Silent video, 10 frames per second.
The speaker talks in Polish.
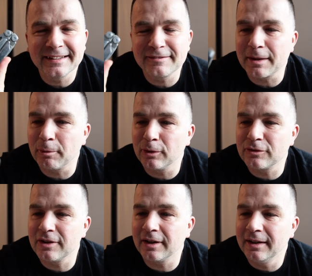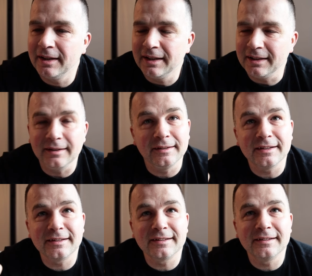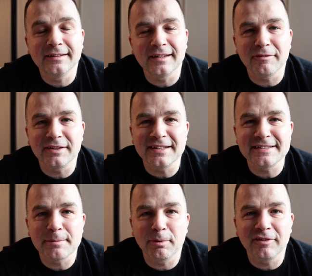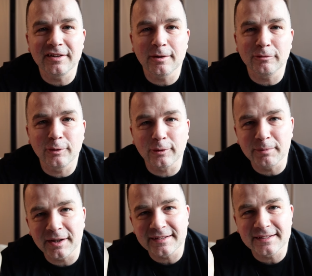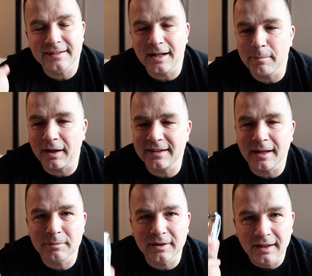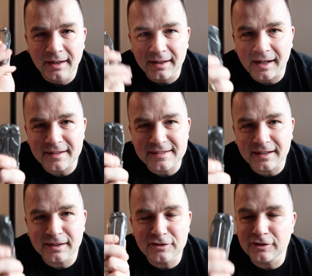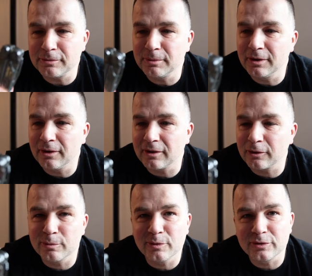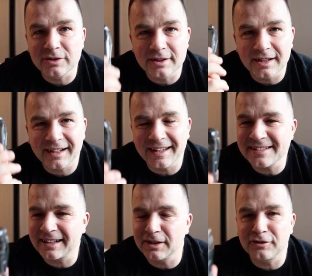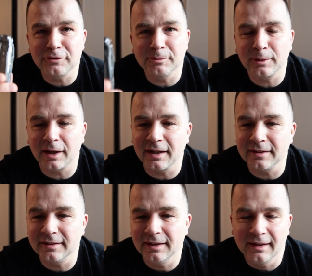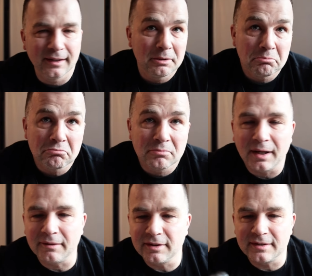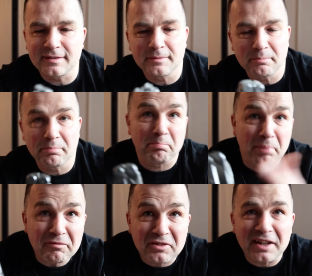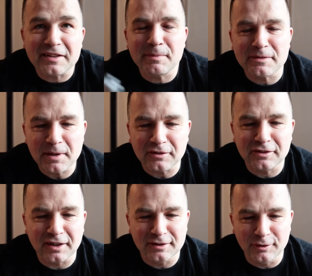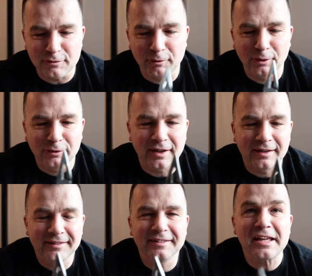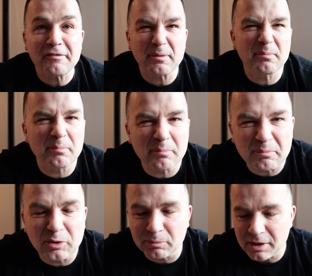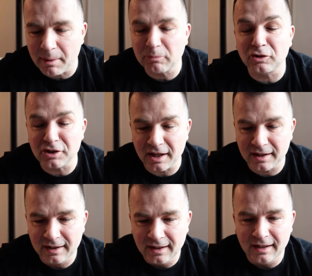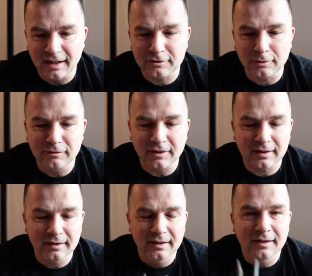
w samolocie i nikt nawet nic nie powiedział w torbie z aparatami. Raz jak leciliśmy do Rumunii, raz jak leciliśmy do Kanady. A więc pewnie jest bezpieczne, dozwolone. Nie wiem, domniemam, że nie, aczkolwiek